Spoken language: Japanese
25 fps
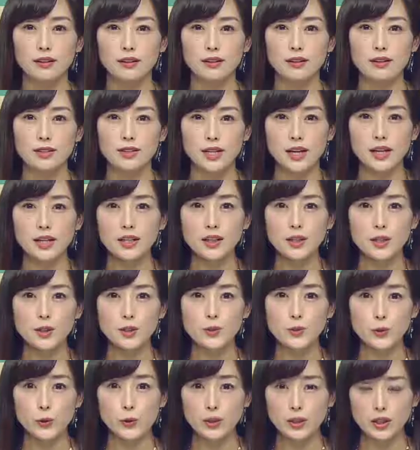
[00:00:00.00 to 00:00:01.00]
最近
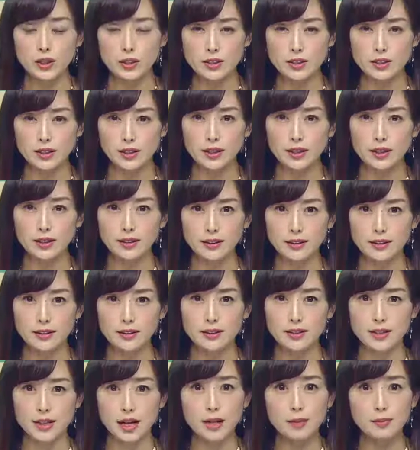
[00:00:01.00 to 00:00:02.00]
増加している
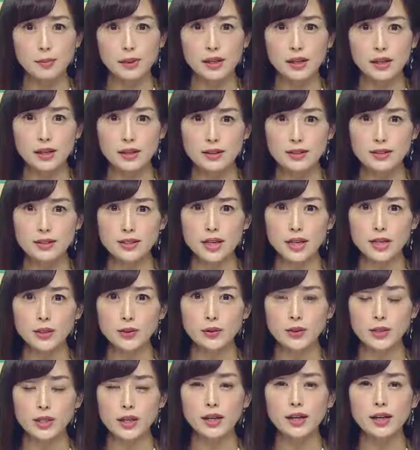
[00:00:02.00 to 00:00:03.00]
サイバー犯罪の
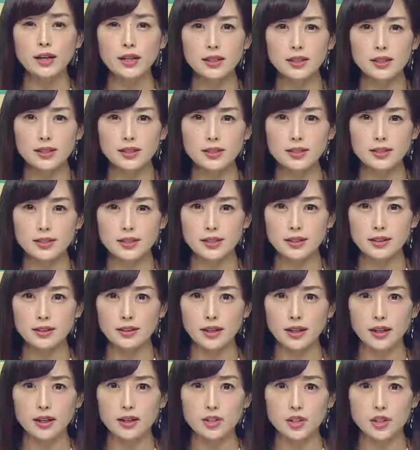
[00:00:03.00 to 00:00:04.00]
被害につい
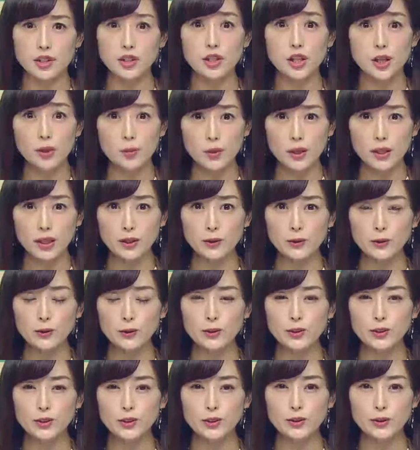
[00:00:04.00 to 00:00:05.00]
て知ってもらおう
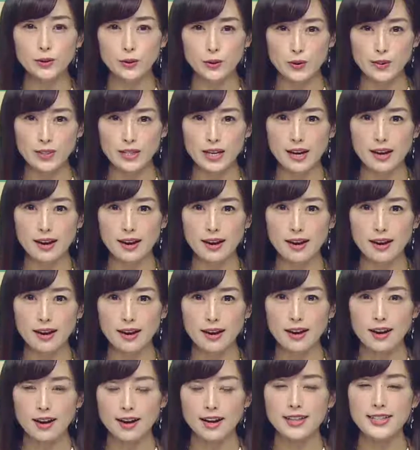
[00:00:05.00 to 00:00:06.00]
という講座が
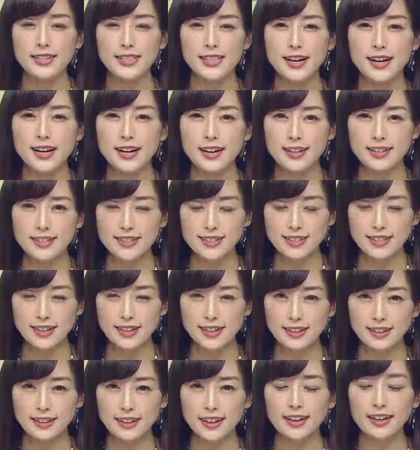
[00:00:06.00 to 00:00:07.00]
橿原市
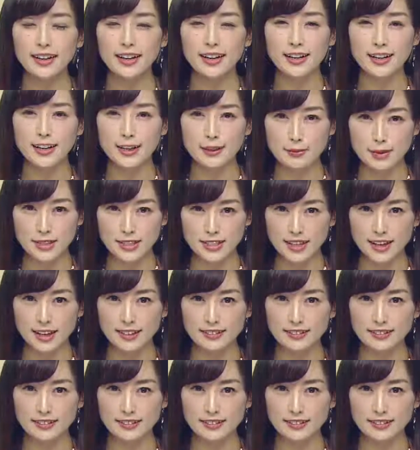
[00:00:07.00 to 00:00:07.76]
内で開かれました